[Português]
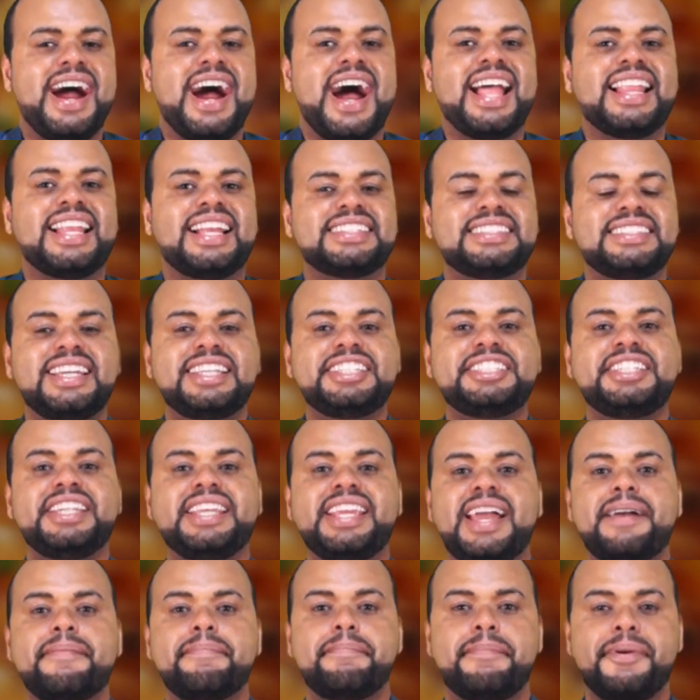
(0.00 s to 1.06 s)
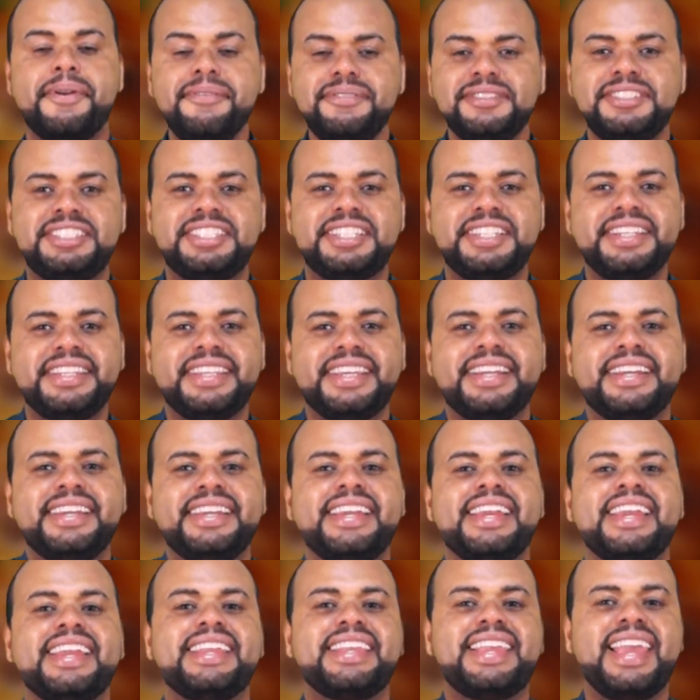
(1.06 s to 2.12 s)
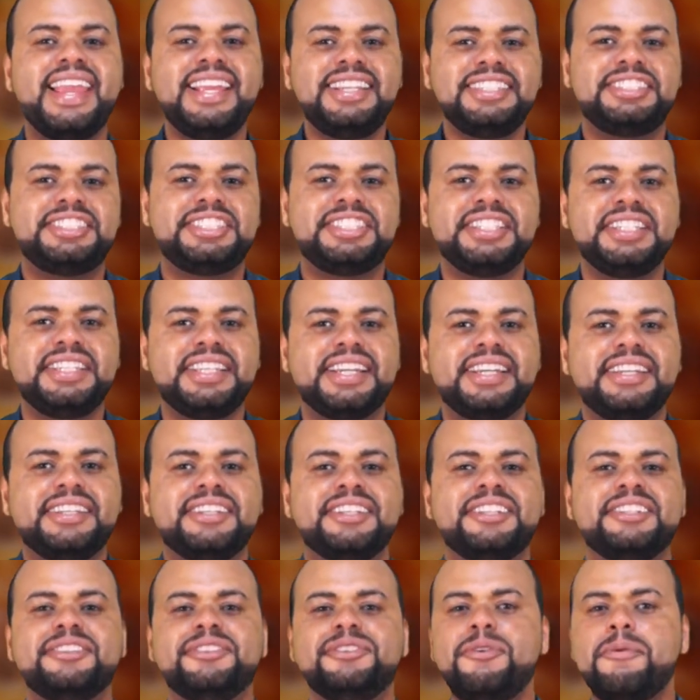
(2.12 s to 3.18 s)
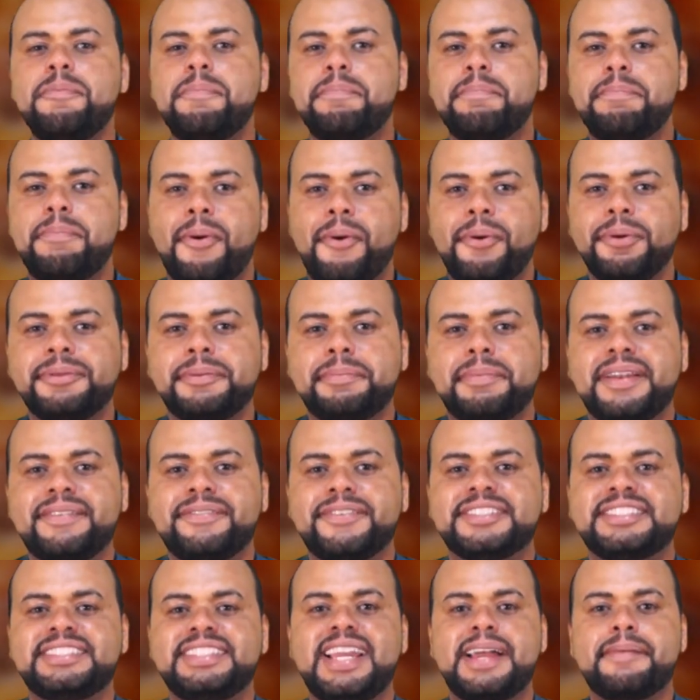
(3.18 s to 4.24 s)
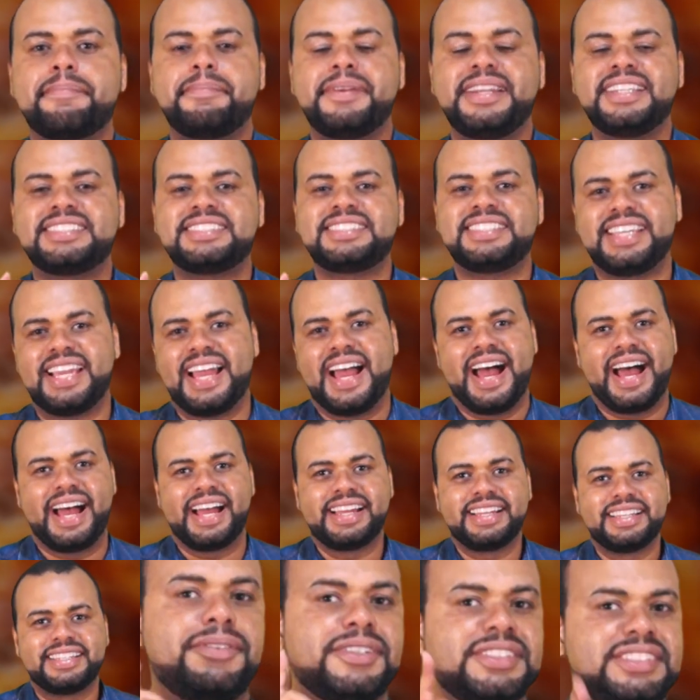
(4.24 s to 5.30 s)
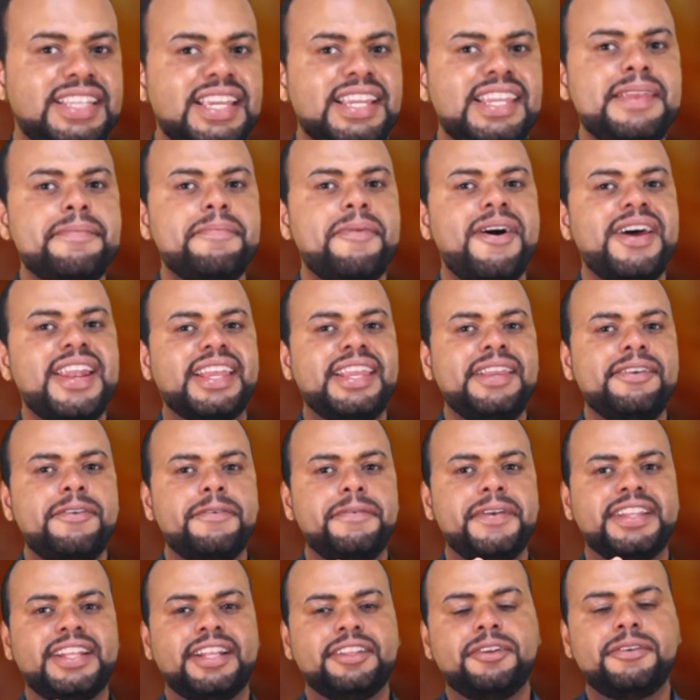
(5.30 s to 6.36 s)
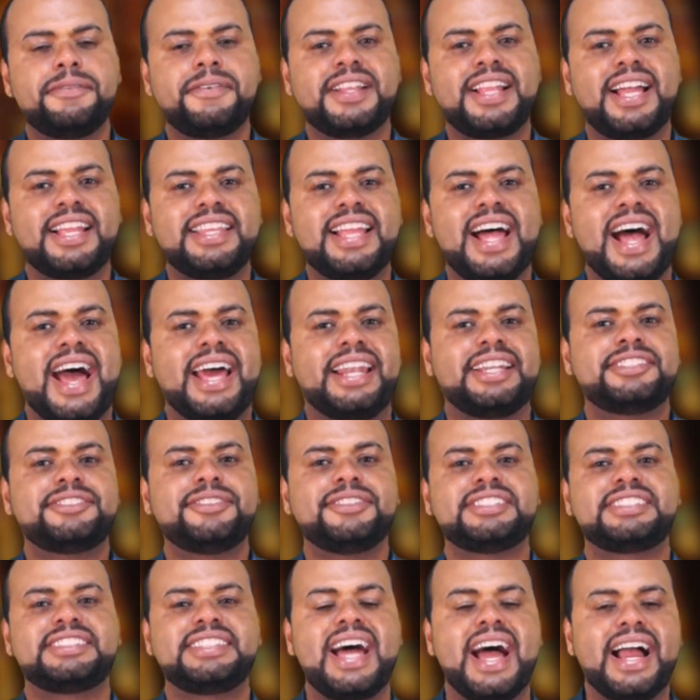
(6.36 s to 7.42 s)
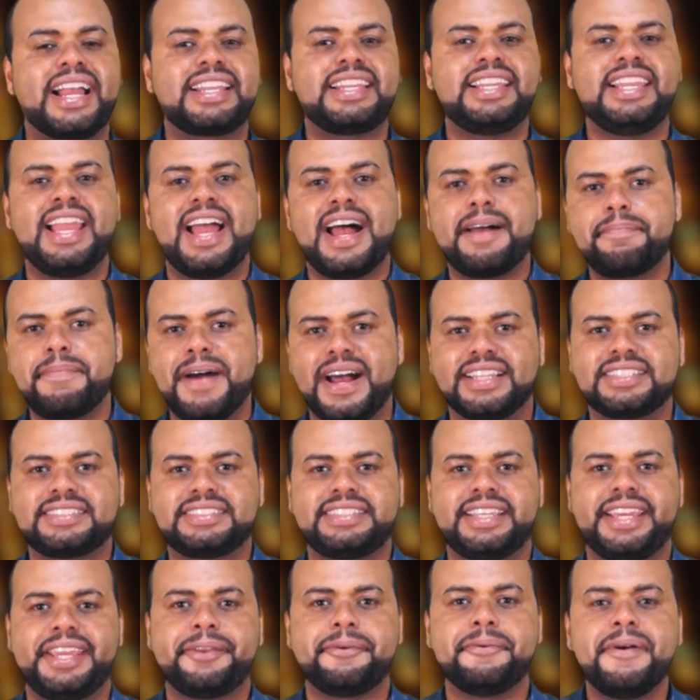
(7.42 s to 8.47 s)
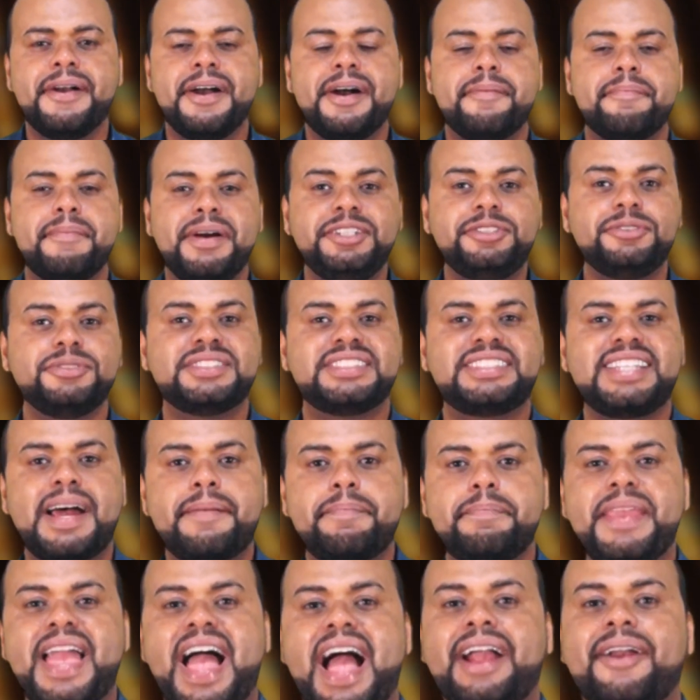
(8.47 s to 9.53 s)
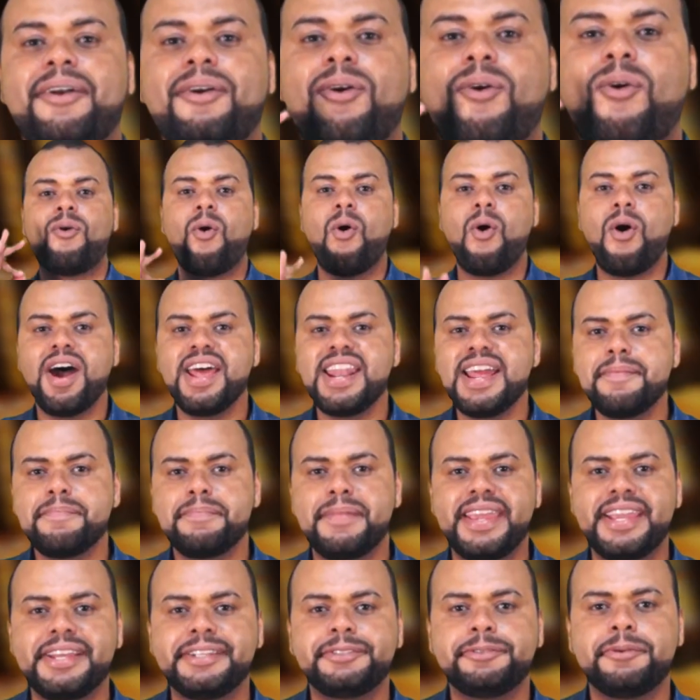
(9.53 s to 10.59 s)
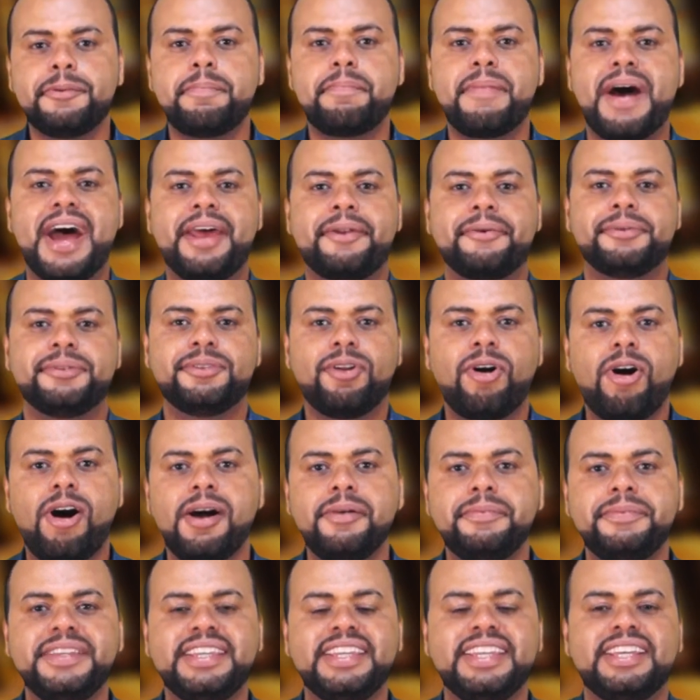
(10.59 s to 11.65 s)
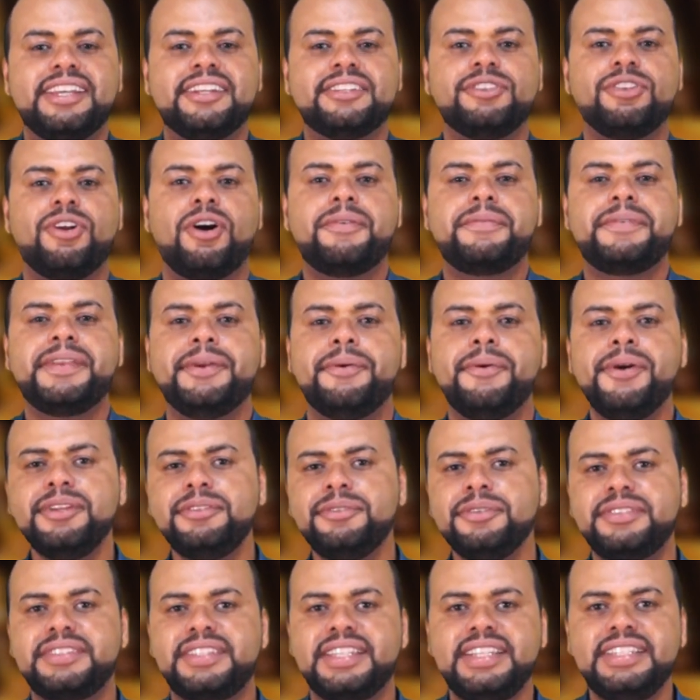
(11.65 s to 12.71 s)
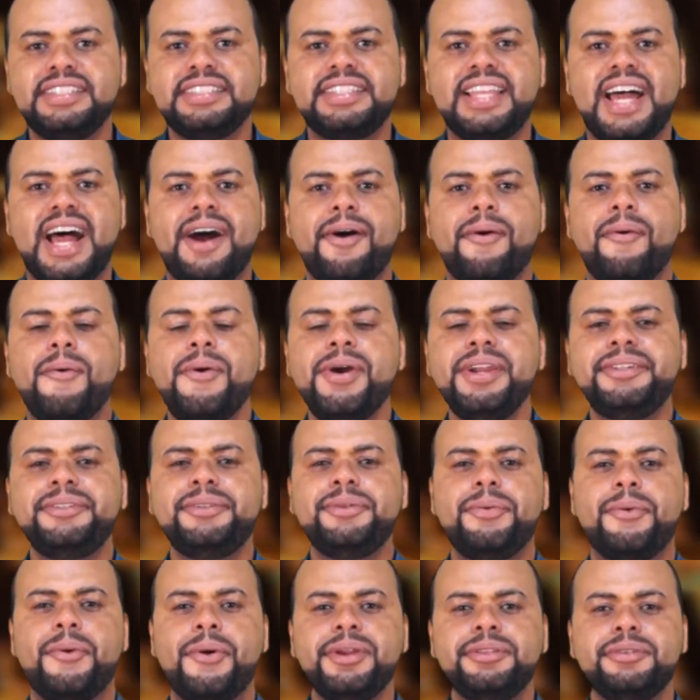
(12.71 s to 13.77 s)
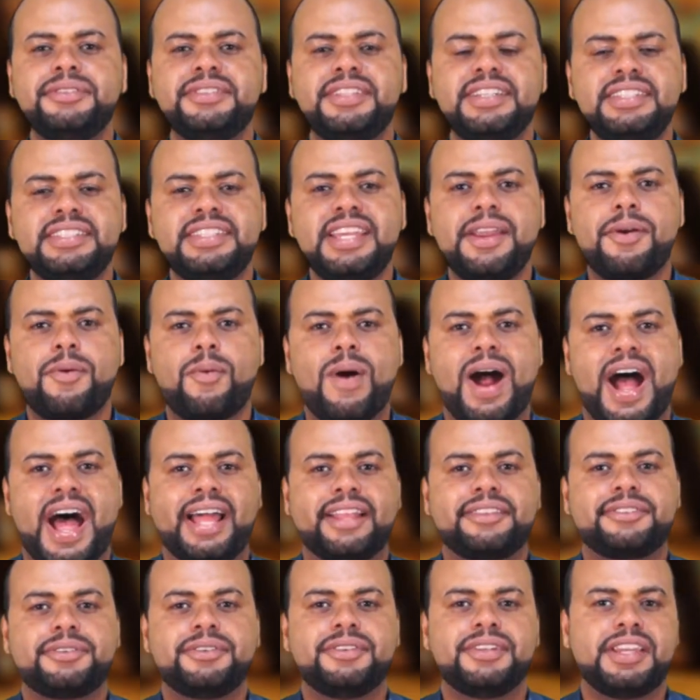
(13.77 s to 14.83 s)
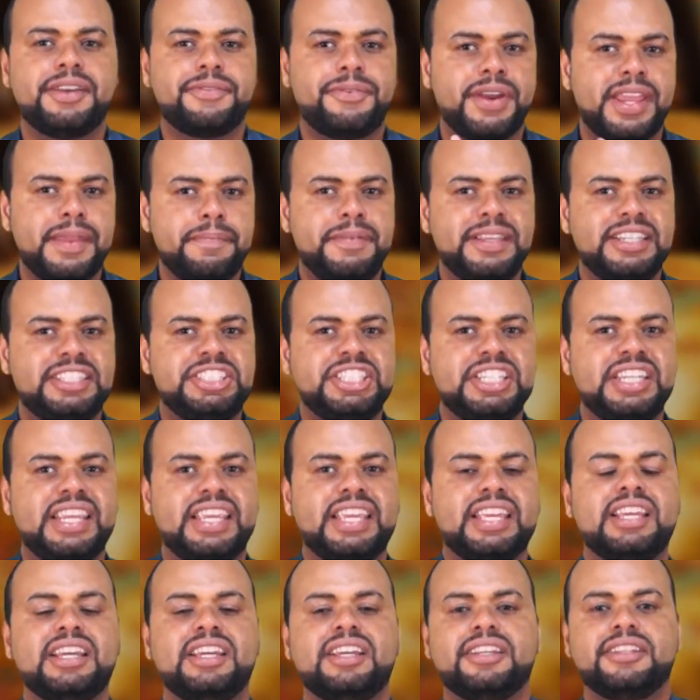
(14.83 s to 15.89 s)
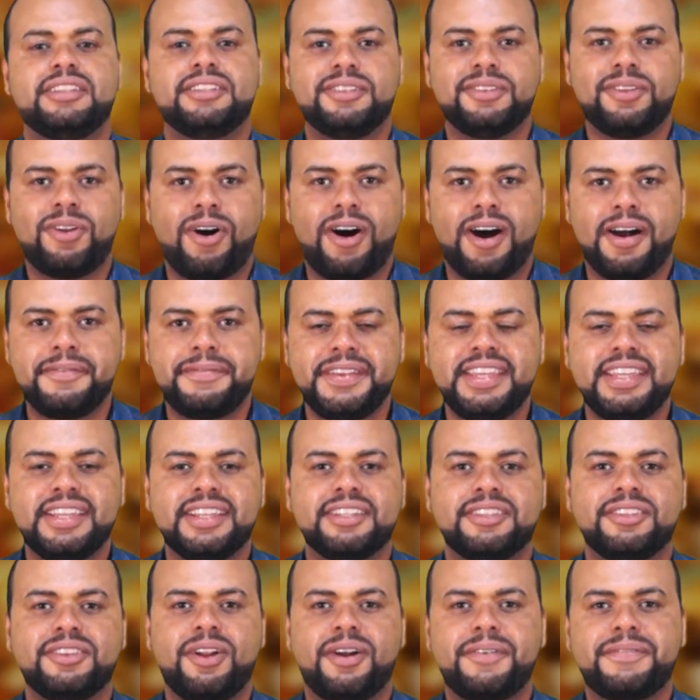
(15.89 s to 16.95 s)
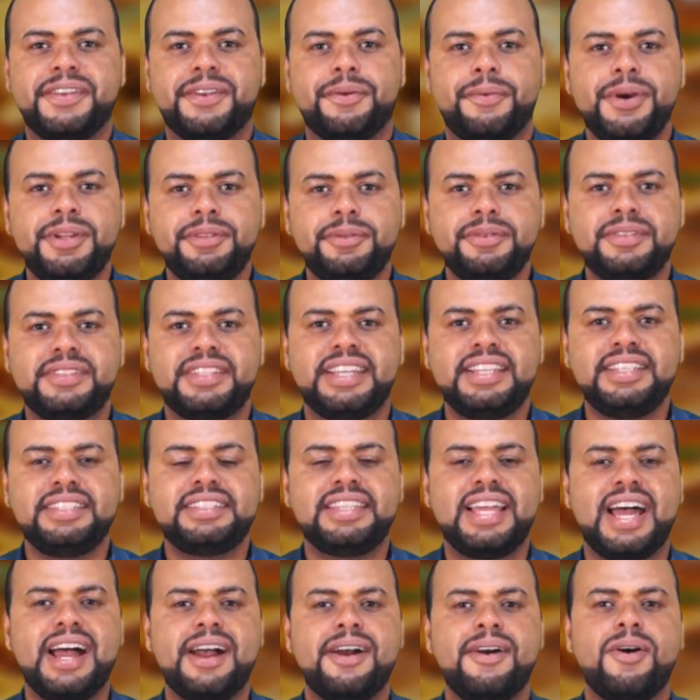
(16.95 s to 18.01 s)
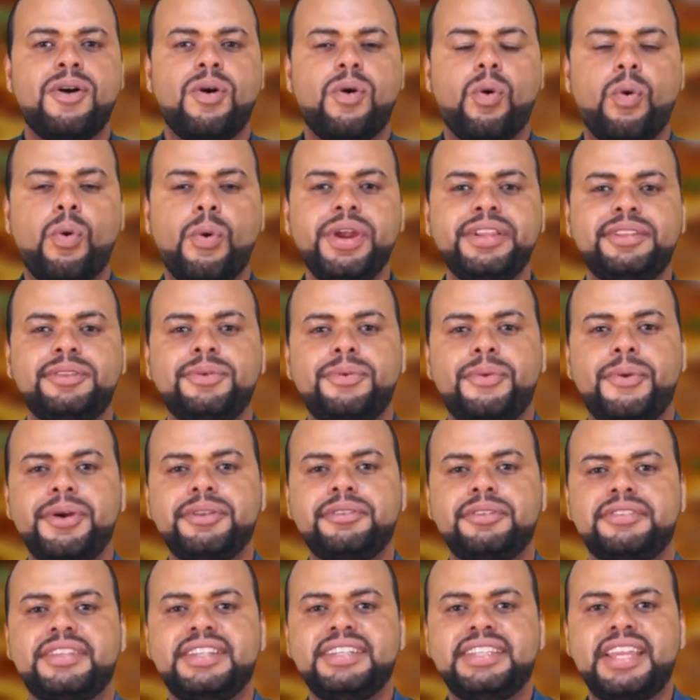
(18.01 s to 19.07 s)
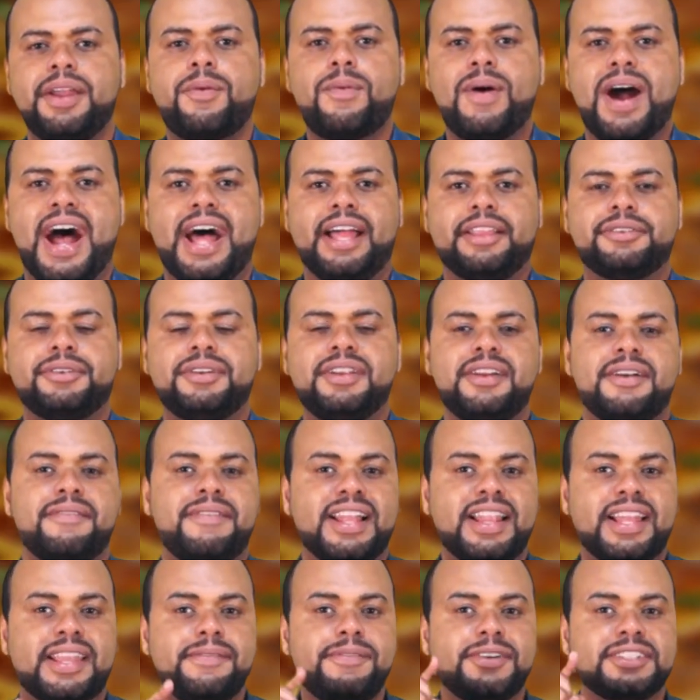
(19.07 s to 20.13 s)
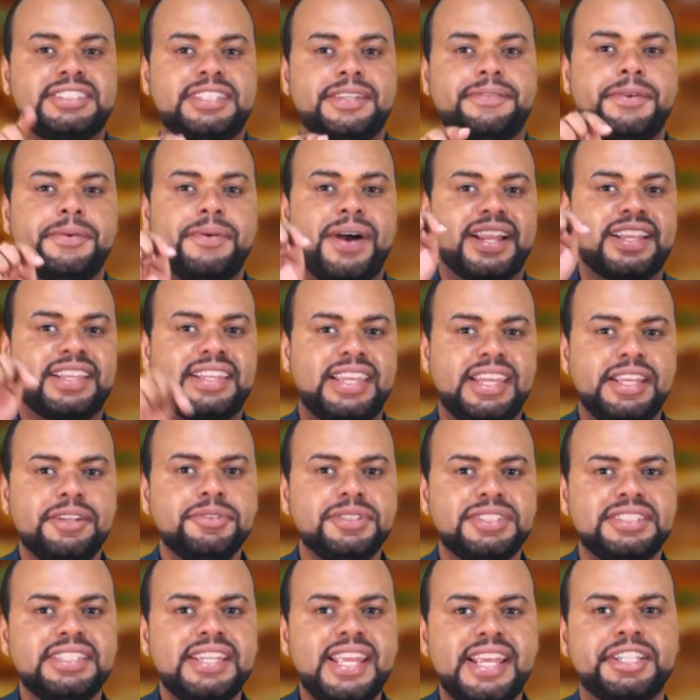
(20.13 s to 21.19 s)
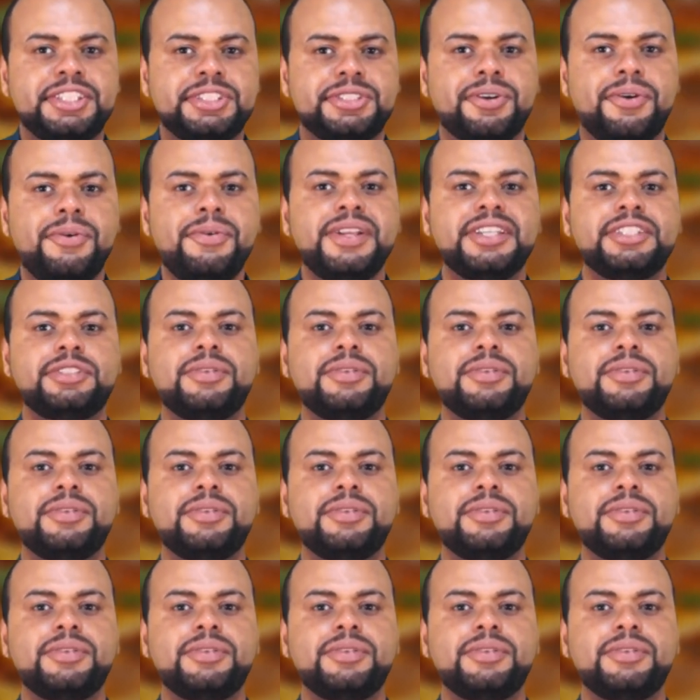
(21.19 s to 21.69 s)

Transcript: A lasanha chega prontinha, quentinha, no ponto para você apreciar. Você que mora aqui em Governador Valadares ou está aqui a passeio, mande um zap agora mesmo para o 99830 8834. Eu vou repetir, 99830 8834. Fala que você viu aqui no cine show que